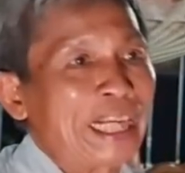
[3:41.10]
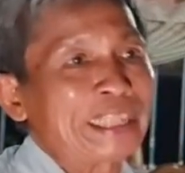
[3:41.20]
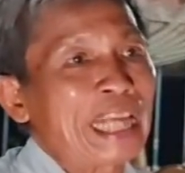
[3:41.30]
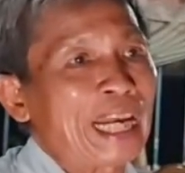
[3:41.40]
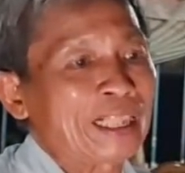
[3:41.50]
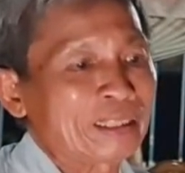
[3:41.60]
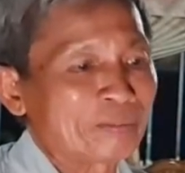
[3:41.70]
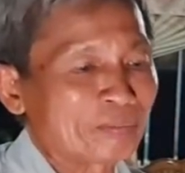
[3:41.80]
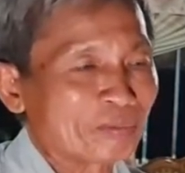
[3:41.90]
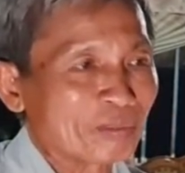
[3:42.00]
hay chăng
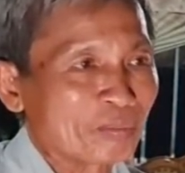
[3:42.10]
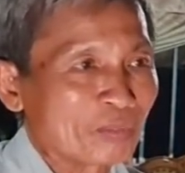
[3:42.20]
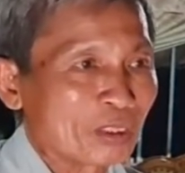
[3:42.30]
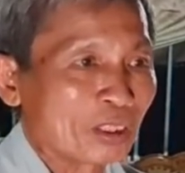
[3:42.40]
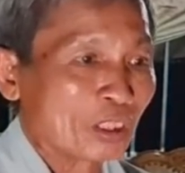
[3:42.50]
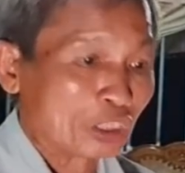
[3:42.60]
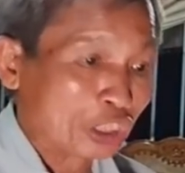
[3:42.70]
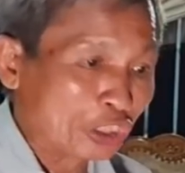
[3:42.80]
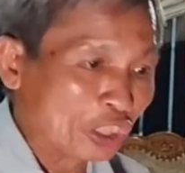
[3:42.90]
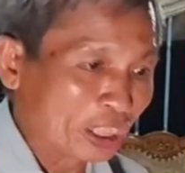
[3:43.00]

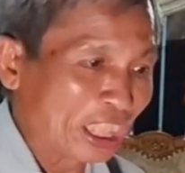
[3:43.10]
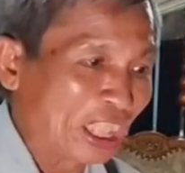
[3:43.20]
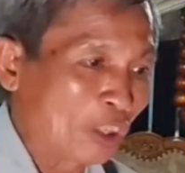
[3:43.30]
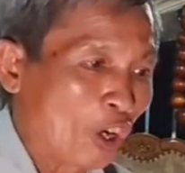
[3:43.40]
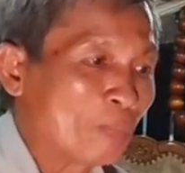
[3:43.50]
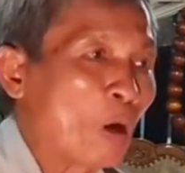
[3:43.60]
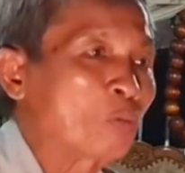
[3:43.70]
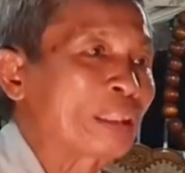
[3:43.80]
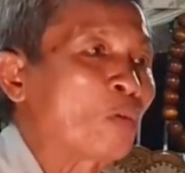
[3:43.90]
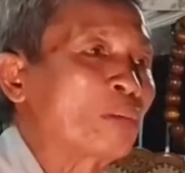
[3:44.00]
xưa kia có
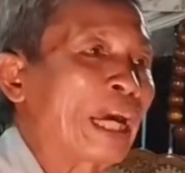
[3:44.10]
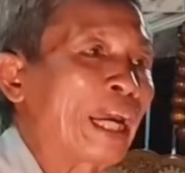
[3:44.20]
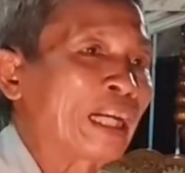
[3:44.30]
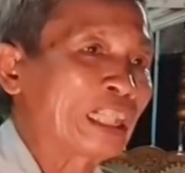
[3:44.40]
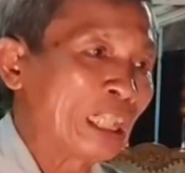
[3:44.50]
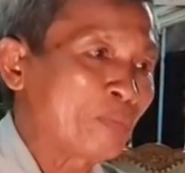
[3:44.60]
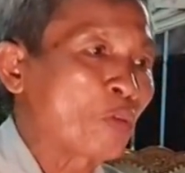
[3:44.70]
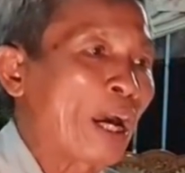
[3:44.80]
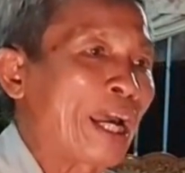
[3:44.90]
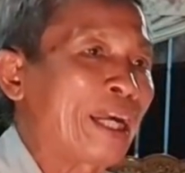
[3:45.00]
một trong ngàn kiếp
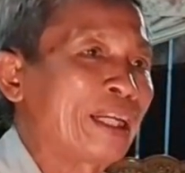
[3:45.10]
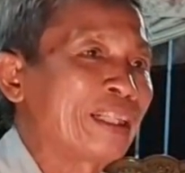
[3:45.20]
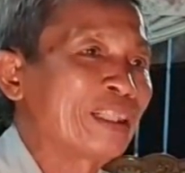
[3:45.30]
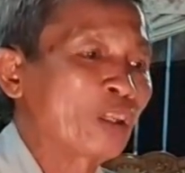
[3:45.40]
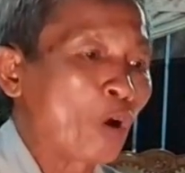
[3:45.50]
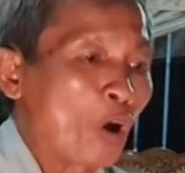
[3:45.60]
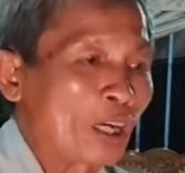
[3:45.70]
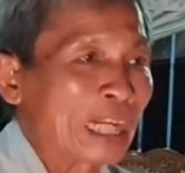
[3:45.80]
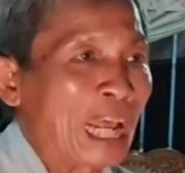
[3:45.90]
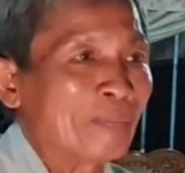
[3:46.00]
qua
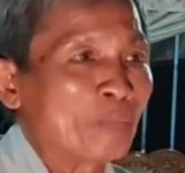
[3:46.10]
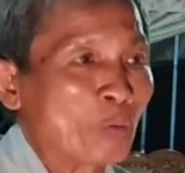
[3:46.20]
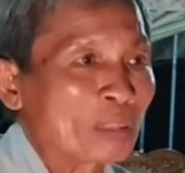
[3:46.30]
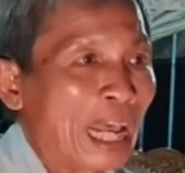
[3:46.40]
con là một